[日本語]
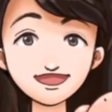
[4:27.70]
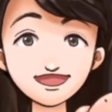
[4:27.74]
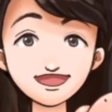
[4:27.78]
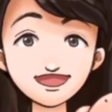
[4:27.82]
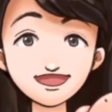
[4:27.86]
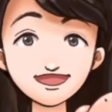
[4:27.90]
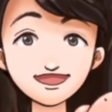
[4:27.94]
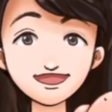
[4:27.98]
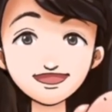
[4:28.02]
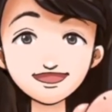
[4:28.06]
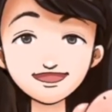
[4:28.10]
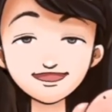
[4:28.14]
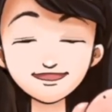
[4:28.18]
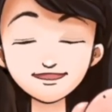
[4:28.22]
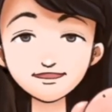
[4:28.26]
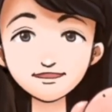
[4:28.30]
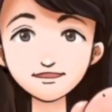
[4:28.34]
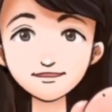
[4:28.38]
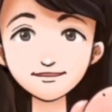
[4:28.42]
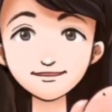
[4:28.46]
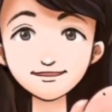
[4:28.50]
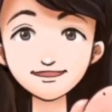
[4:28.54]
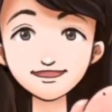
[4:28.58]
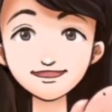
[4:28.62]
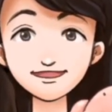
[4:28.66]
発想
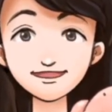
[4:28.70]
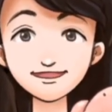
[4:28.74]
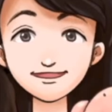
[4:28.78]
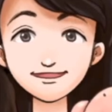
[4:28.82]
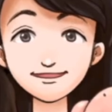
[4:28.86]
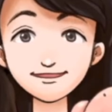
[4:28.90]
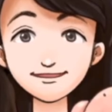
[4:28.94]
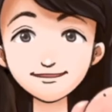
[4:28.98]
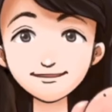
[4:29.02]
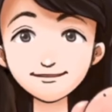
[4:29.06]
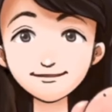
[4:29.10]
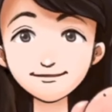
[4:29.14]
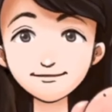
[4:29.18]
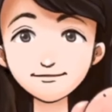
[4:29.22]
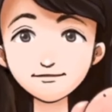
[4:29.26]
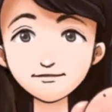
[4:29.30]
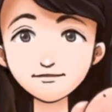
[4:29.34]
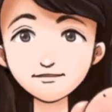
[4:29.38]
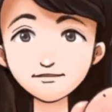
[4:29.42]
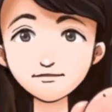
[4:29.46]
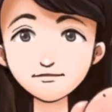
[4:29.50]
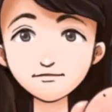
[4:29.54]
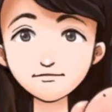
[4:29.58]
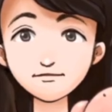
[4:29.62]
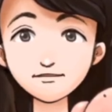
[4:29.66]
で面
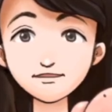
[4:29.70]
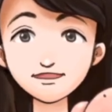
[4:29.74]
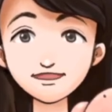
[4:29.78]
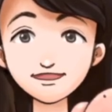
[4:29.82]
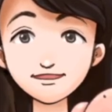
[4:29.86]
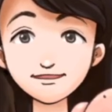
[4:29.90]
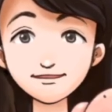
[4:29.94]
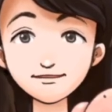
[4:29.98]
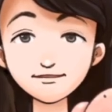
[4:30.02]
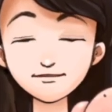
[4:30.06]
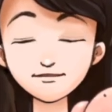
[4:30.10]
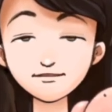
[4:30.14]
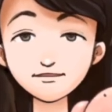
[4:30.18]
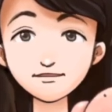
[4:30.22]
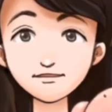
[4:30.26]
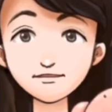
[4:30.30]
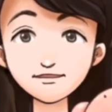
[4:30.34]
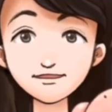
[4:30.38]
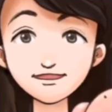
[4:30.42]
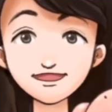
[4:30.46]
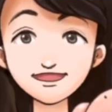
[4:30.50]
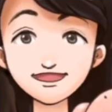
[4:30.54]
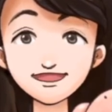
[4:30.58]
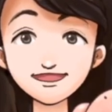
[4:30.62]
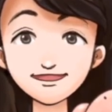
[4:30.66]
白いゲームを作った
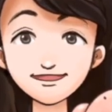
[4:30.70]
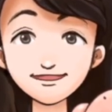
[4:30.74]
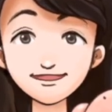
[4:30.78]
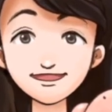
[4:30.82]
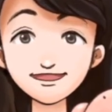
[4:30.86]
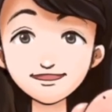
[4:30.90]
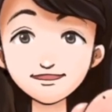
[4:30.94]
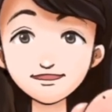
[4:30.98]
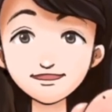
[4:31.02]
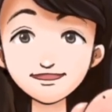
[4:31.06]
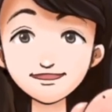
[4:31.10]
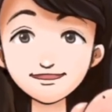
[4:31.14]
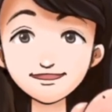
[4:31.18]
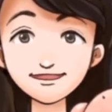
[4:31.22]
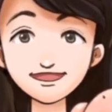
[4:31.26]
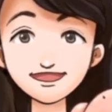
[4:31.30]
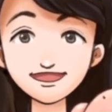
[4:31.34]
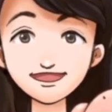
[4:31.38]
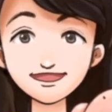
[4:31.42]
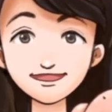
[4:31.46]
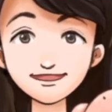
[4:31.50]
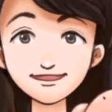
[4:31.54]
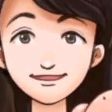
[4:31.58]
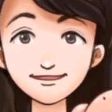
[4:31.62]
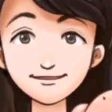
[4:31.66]
りしていました。
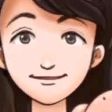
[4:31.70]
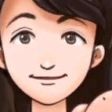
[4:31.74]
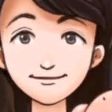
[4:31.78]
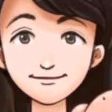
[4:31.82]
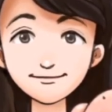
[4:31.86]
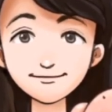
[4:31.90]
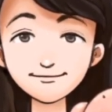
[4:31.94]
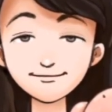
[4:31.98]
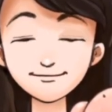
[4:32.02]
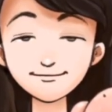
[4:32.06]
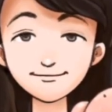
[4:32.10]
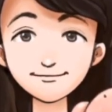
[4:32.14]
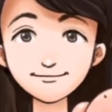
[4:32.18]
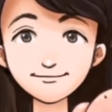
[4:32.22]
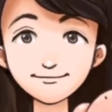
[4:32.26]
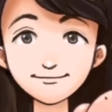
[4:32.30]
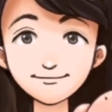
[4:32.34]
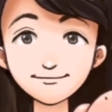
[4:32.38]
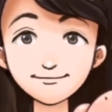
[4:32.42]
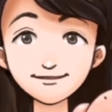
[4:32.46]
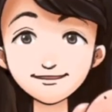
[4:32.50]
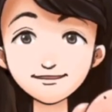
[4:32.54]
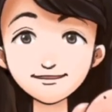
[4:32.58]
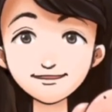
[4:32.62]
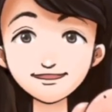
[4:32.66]

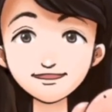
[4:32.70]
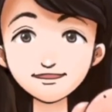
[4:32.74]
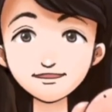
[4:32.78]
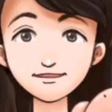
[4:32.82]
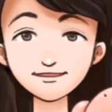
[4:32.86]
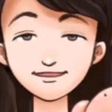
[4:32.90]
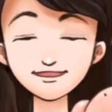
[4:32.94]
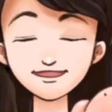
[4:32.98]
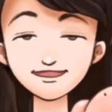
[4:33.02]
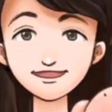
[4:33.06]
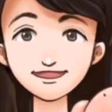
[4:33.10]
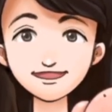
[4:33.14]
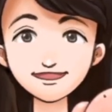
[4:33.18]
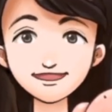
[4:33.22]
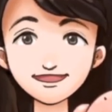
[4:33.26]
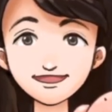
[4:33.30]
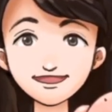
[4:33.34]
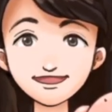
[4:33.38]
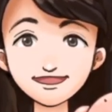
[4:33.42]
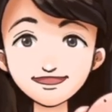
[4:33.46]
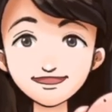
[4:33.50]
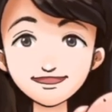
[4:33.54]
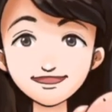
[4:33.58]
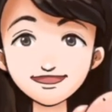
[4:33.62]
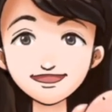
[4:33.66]
これを機に
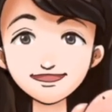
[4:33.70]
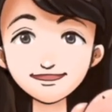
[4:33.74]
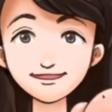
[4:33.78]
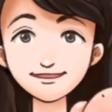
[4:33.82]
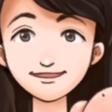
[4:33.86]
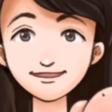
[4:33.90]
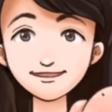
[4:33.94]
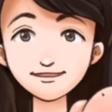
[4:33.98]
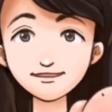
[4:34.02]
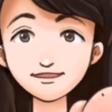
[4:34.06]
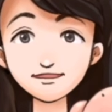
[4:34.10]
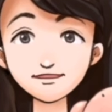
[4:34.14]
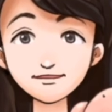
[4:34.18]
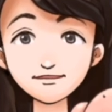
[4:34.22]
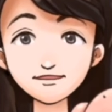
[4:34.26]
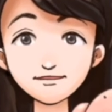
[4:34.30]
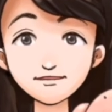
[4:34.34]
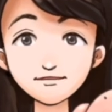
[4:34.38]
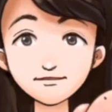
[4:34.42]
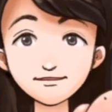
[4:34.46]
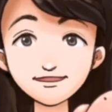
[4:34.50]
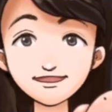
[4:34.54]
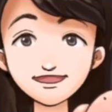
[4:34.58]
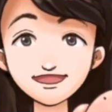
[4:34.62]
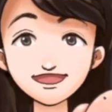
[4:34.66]
発想力
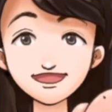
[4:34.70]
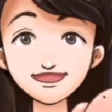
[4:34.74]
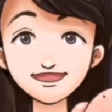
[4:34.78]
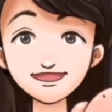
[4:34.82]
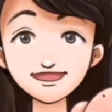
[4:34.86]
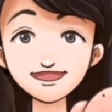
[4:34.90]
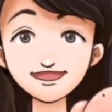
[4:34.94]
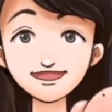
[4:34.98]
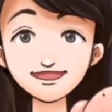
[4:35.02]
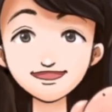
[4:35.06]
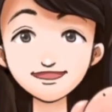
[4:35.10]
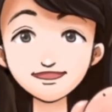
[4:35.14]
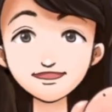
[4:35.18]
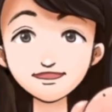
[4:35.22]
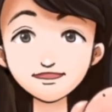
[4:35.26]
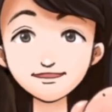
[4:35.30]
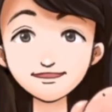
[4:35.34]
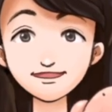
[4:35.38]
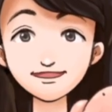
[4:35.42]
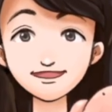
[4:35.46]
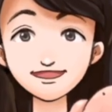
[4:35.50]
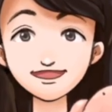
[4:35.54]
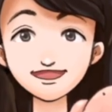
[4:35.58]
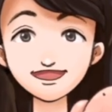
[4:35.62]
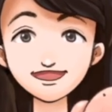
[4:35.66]
鍛えてお家
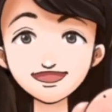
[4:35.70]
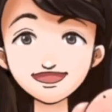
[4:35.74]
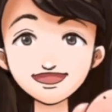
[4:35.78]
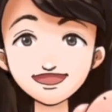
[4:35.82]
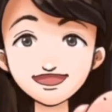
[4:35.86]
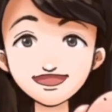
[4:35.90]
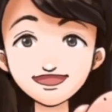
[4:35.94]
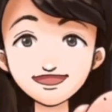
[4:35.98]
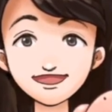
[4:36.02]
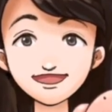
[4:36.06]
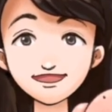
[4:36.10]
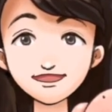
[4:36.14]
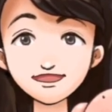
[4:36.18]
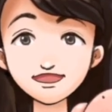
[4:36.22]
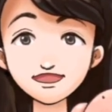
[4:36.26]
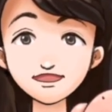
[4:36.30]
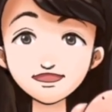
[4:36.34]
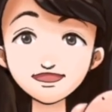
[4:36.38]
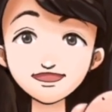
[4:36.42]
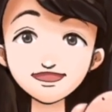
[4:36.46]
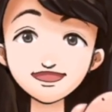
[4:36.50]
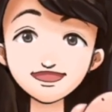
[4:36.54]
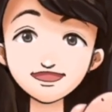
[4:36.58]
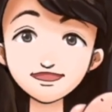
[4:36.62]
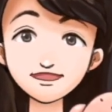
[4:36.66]
で楽しみ
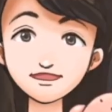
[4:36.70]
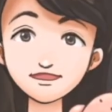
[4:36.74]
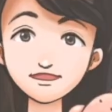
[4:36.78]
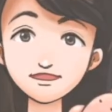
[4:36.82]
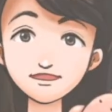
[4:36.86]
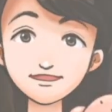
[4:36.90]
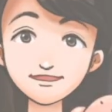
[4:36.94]
ましょう。